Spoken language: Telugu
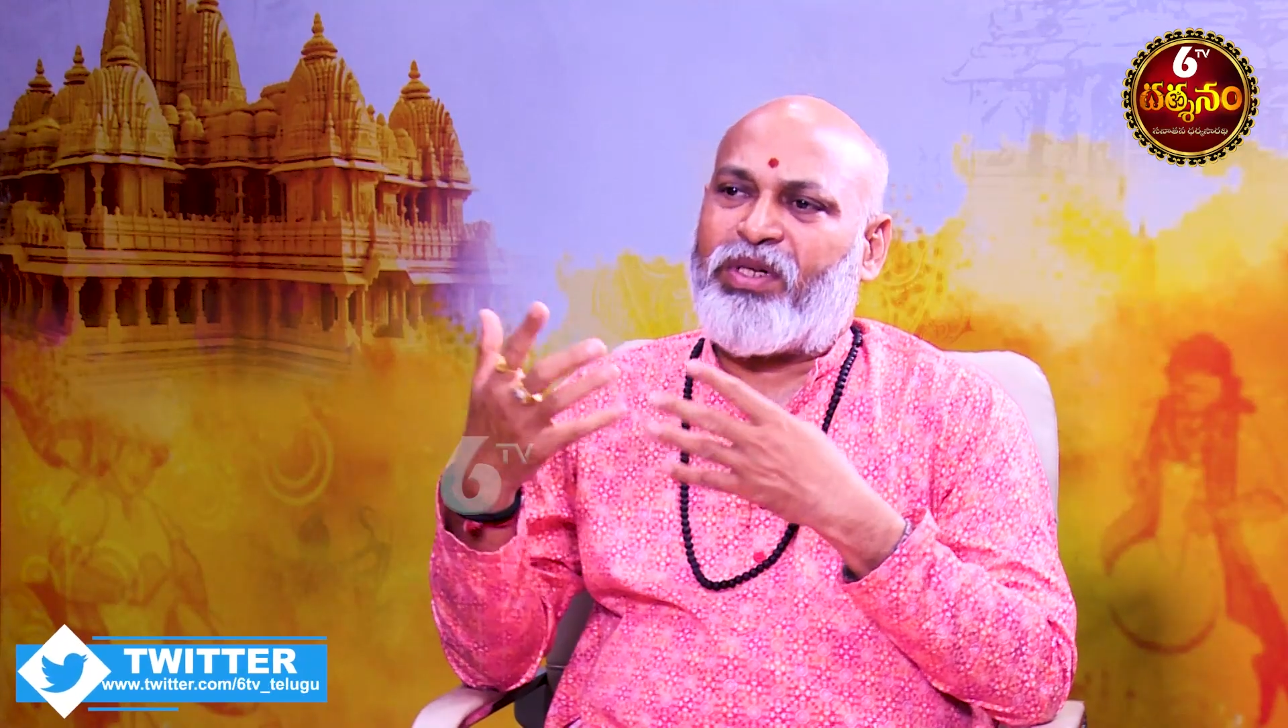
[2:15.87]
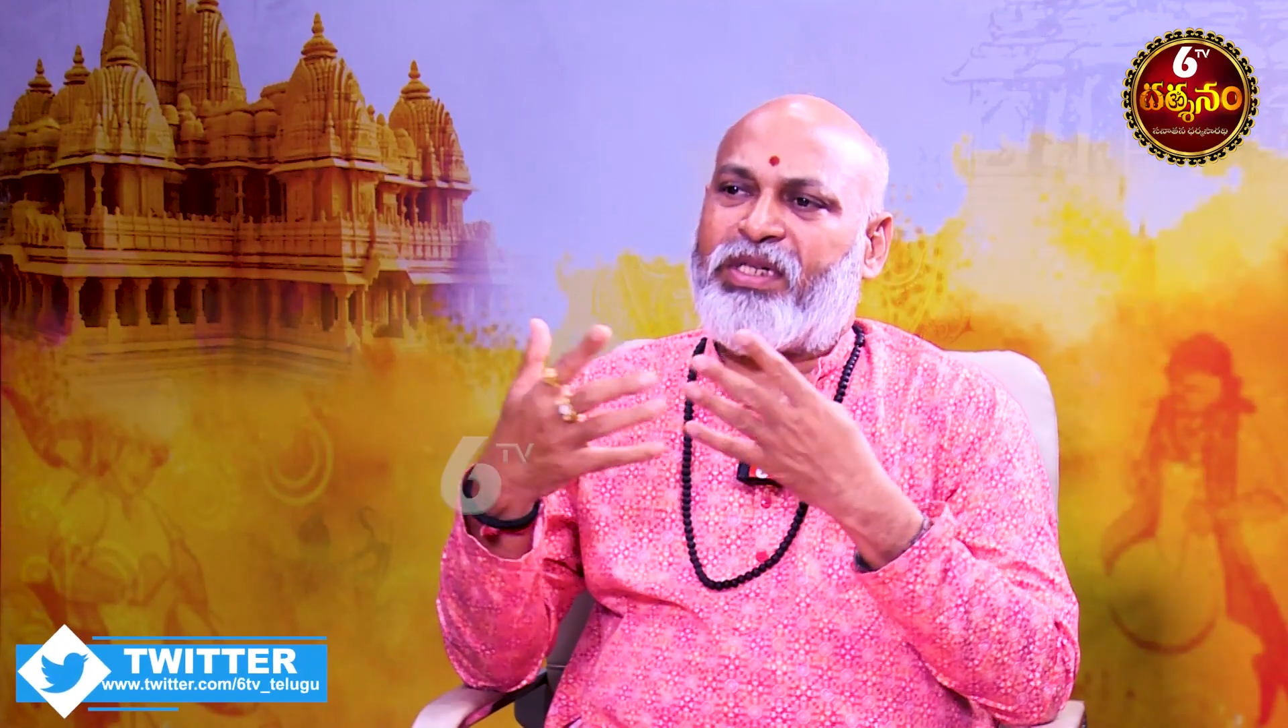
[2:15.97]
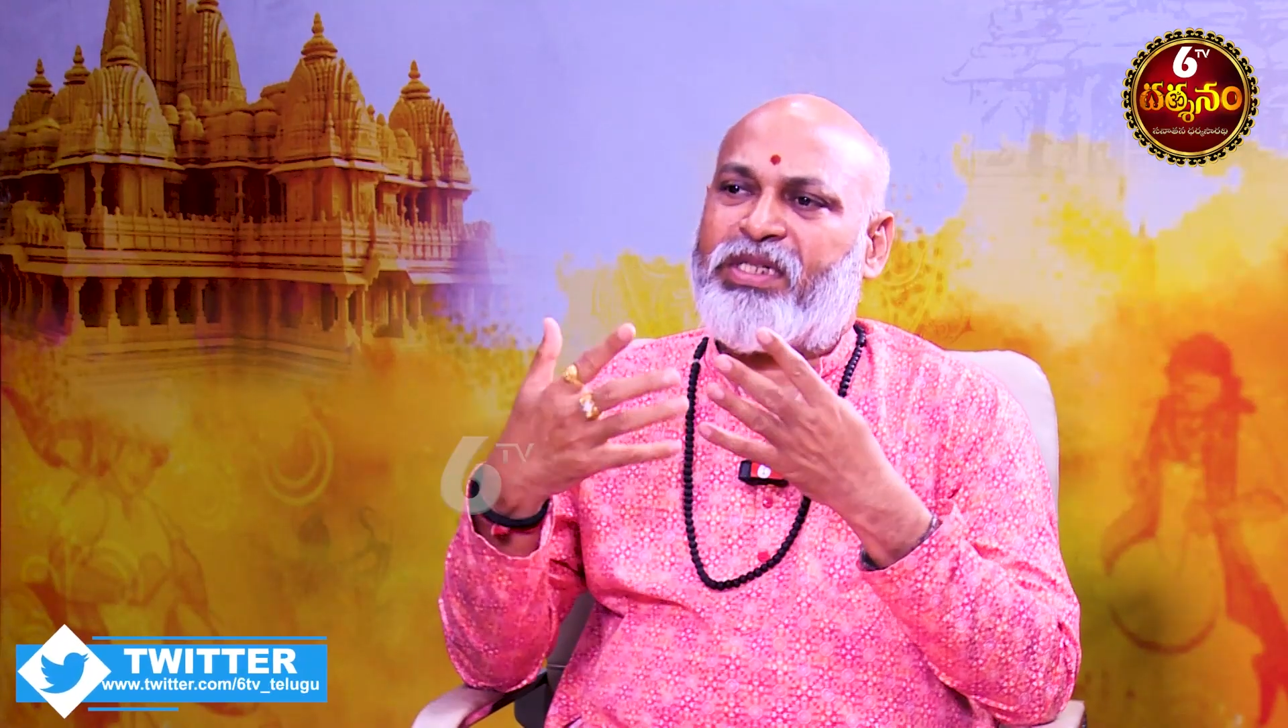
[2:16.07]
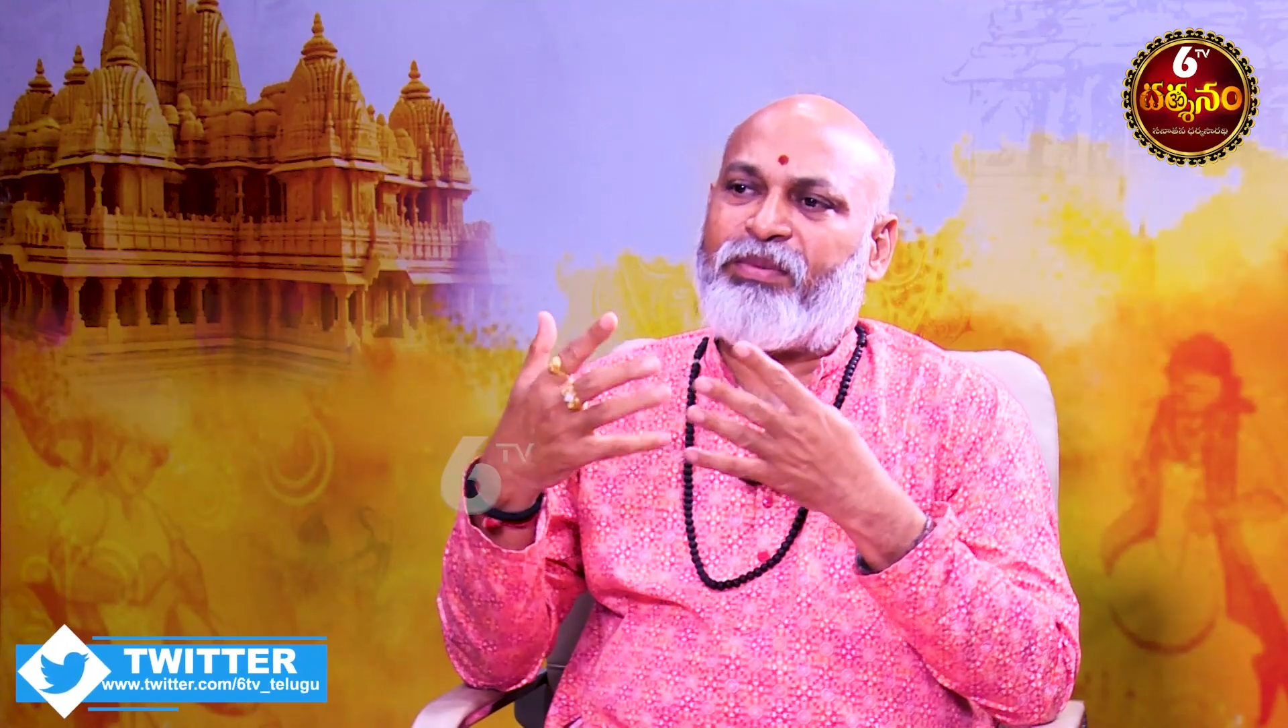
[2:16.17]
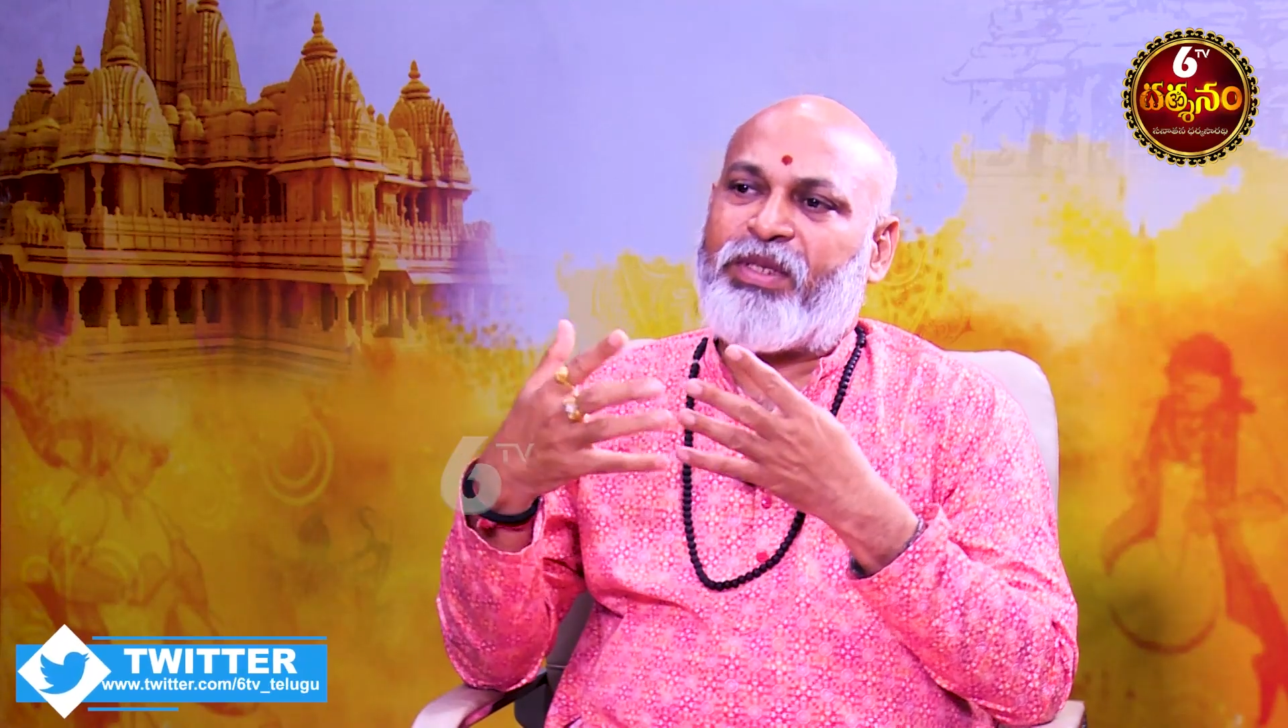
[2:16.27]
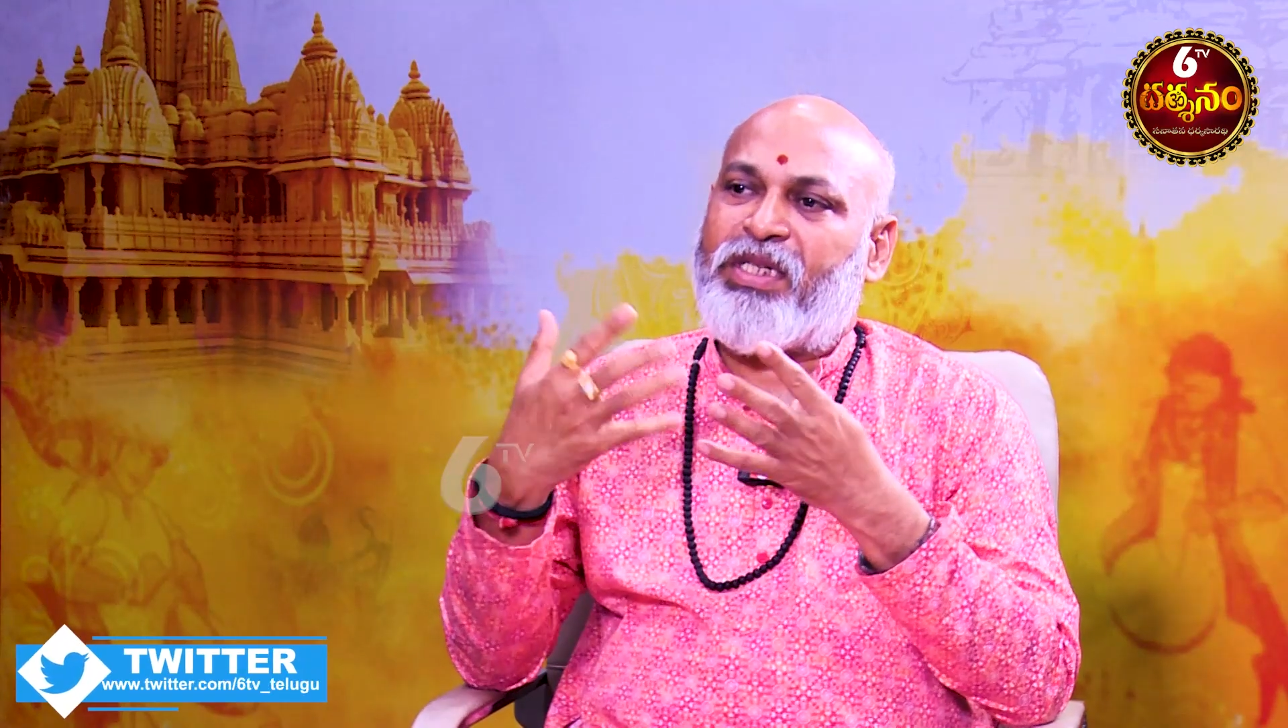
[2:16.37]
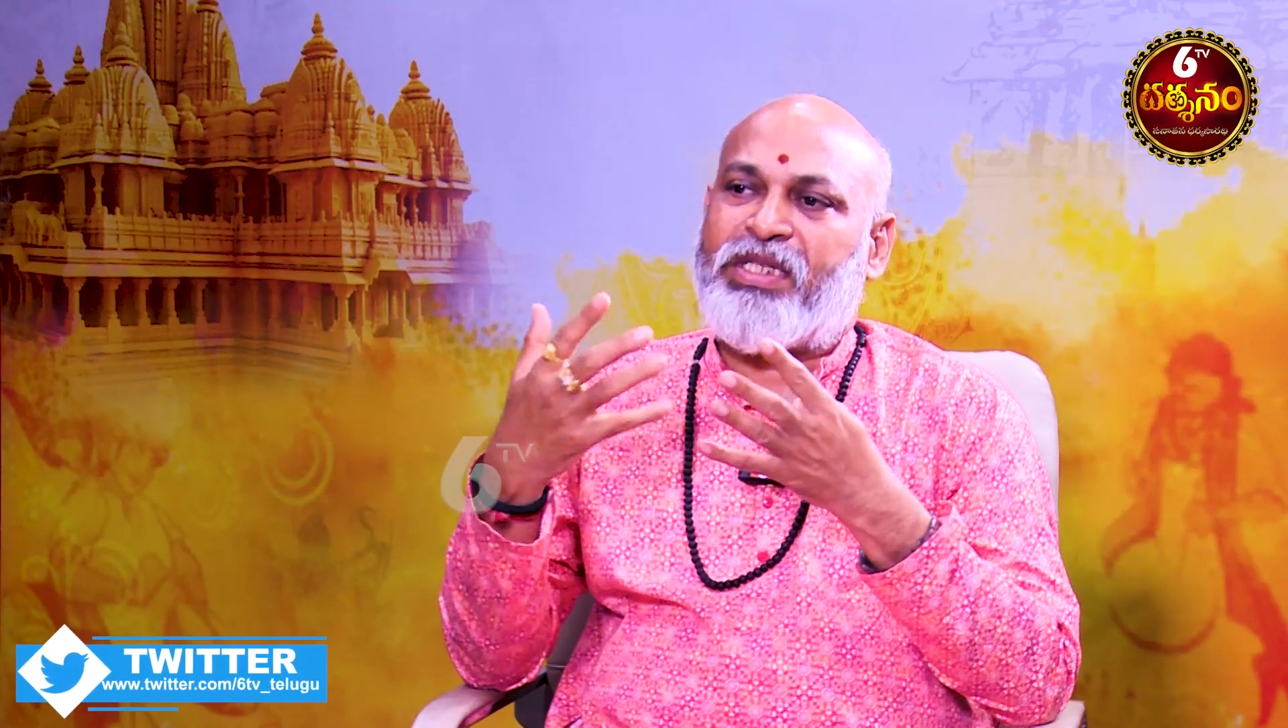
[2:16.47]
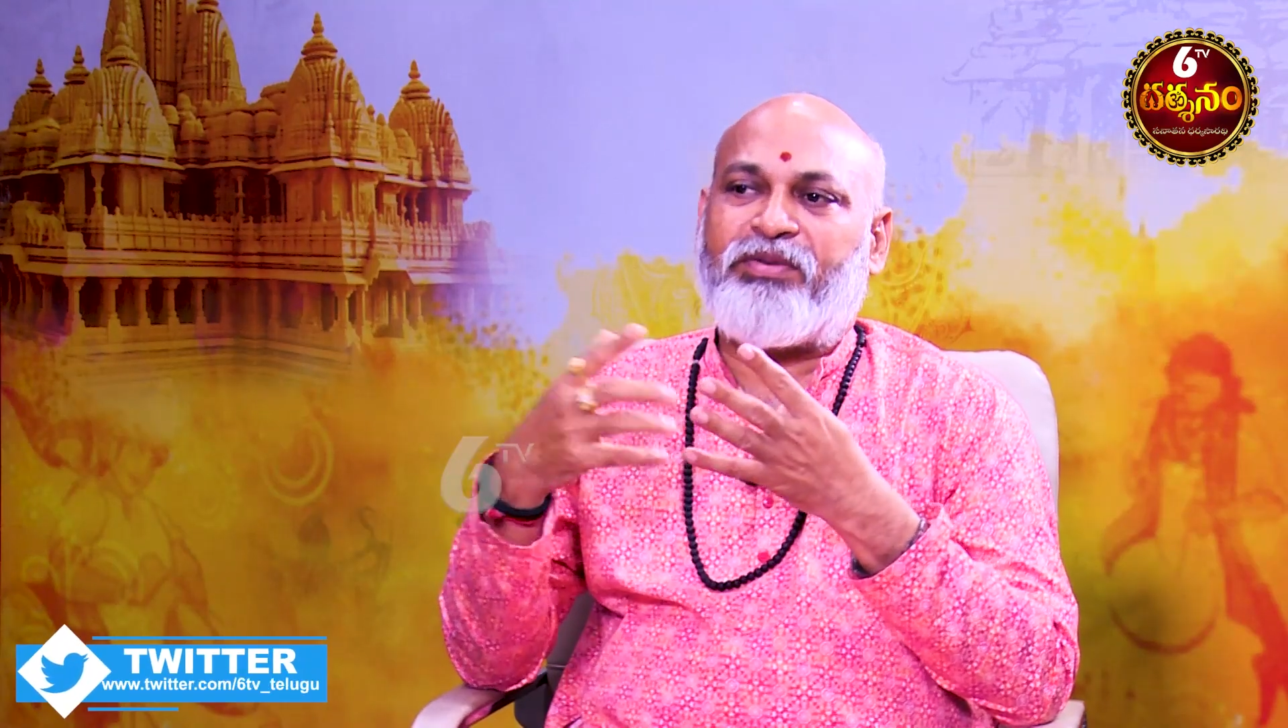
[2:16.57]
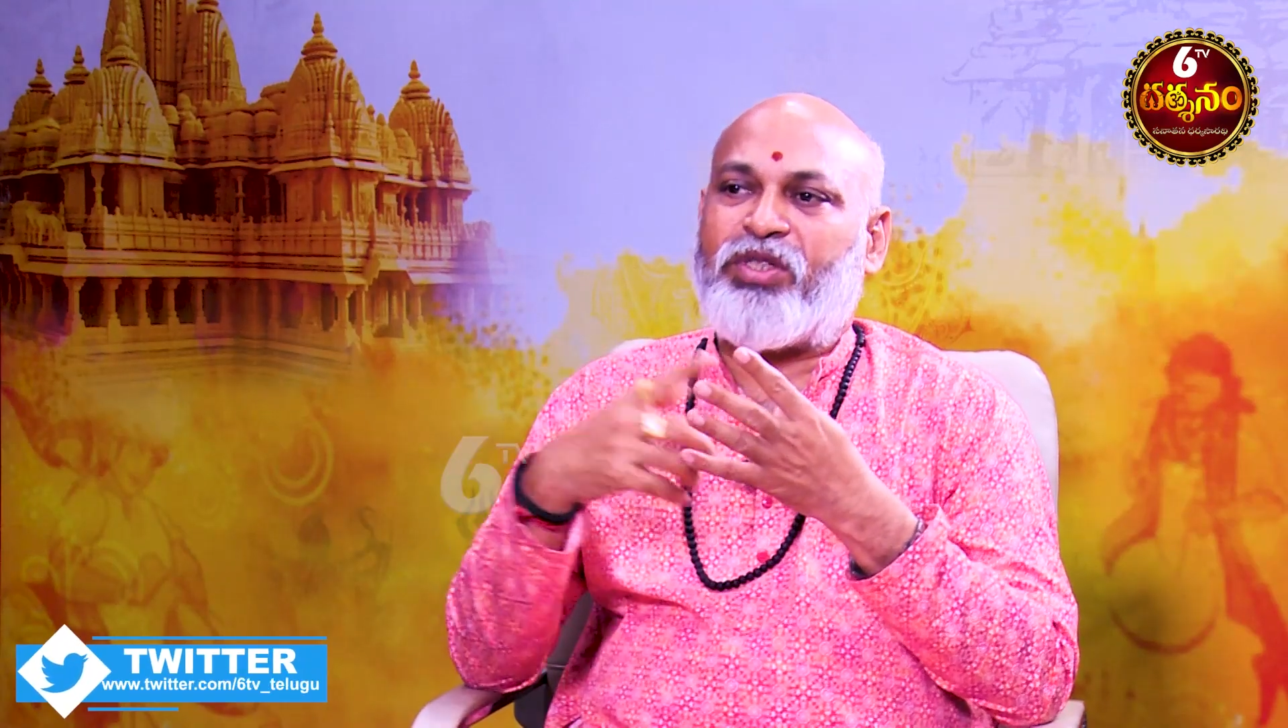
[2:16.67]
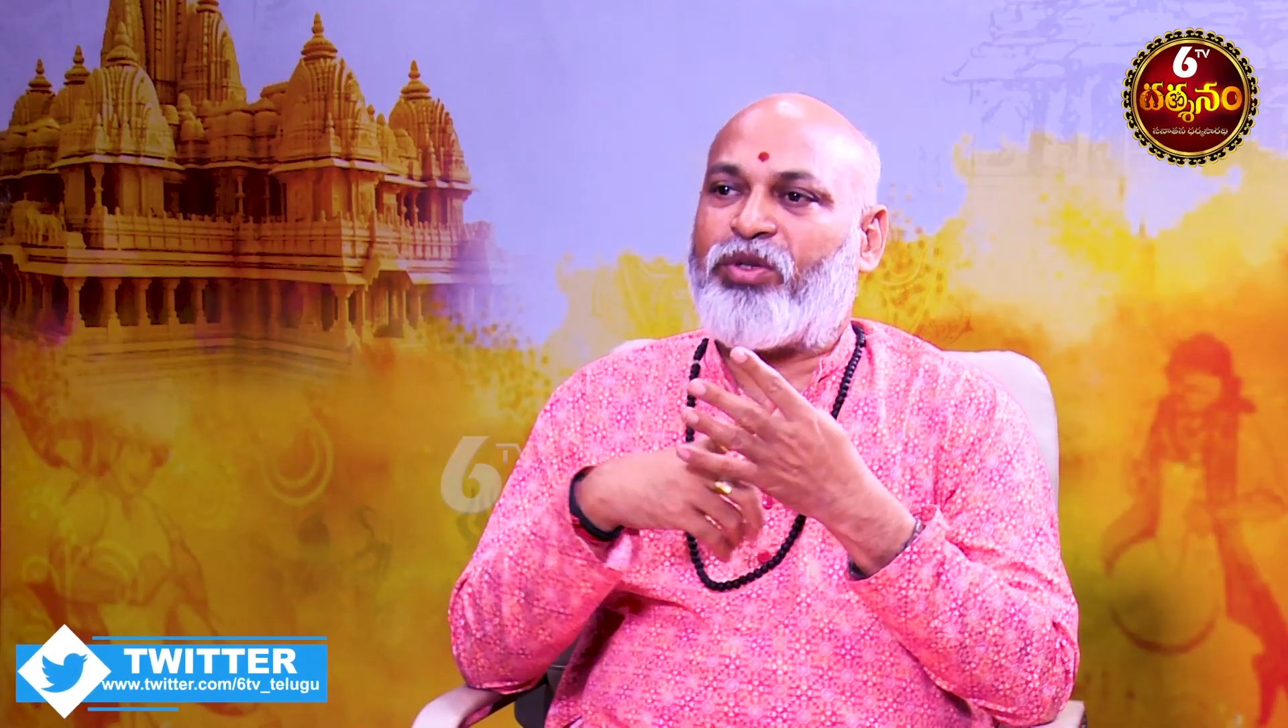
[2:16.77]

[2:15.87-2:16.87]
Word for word: ఒక డిస్టర్బెన్సెస్ ఇవి